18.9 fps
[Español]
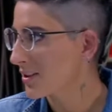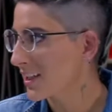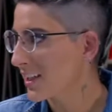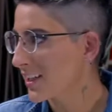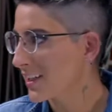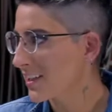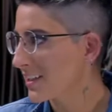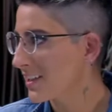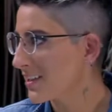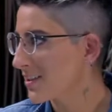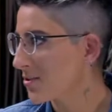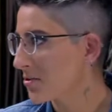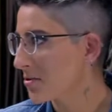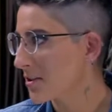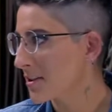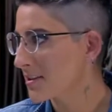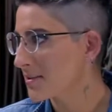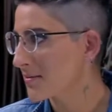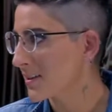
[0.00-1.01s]
que el niñito
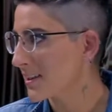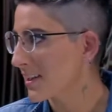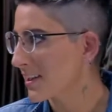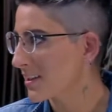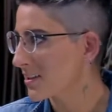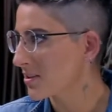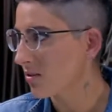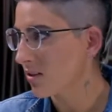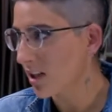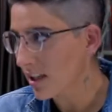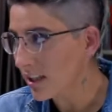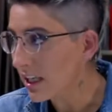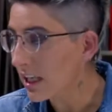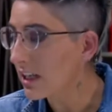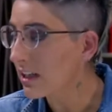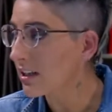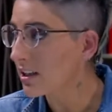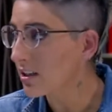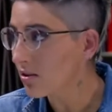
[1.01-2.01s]
ya se vaya a la escuela y
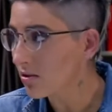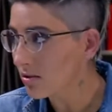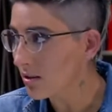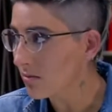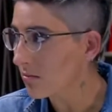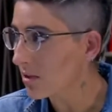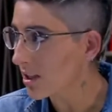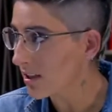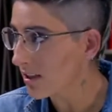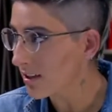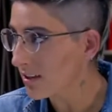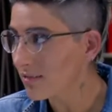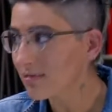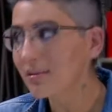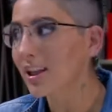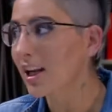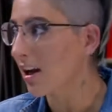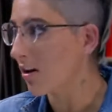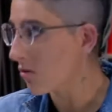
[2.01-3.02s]
el niño también
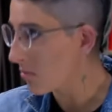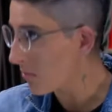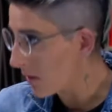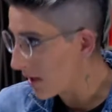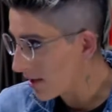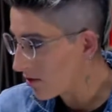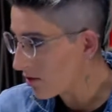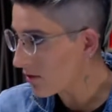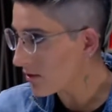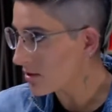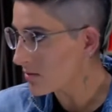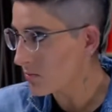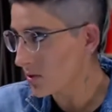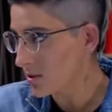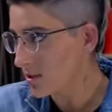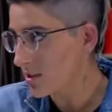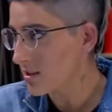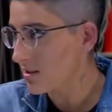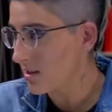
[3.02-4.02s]
traumado
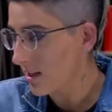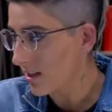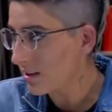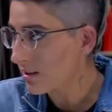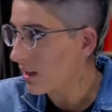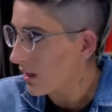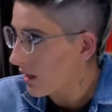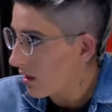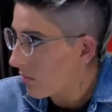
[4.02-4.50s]
después de estar tan